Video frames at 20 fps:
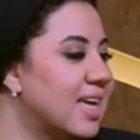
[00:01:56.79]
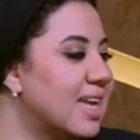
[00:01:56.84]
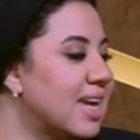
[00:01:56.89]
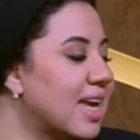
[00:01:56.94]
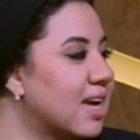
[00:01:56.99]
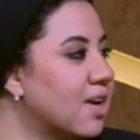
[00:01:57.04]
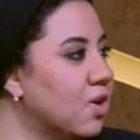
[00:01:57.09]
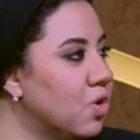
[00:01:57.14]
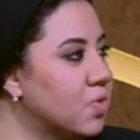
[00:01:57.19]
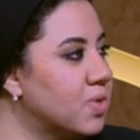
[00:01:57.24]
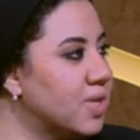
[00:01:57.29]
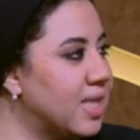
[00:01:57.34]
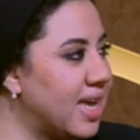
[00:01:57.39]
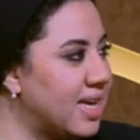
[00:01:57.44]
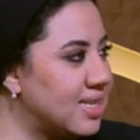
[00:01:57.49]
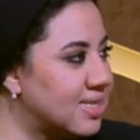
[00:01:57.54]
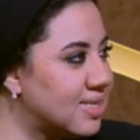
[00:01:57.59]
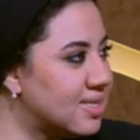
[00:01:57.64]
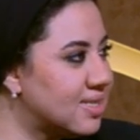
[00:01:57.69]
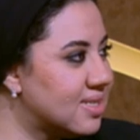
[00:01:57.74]
رجعوا
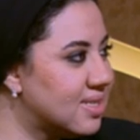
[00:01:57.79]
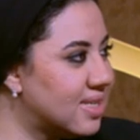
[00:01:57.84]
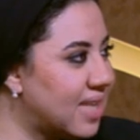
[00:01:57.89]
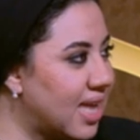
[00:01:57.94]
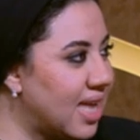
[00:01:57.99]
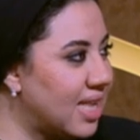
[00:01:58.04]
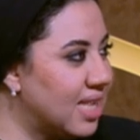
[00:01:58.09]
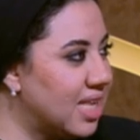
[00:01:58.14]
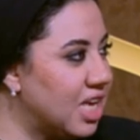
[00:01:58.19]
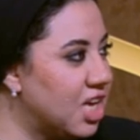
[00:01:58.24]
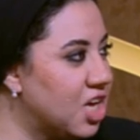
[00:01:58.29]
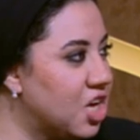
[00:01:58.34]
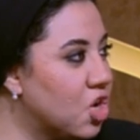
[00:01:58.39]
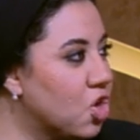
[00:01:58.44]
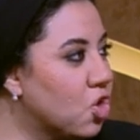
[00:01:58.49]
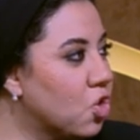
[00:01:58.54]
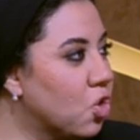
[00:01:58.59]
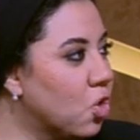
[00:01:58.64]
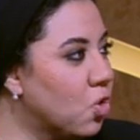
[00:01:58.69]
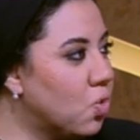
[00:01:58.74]
الناس تاني
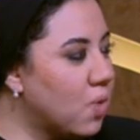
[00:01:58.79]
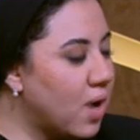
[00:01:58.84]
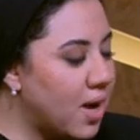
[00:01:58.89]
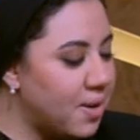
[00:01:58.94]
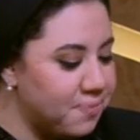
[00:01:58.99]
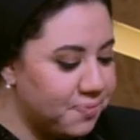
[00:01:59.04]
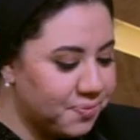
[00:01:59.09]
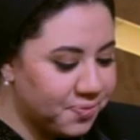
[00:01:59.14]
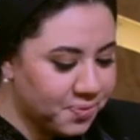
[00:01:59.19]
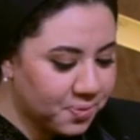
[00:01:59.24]
جوه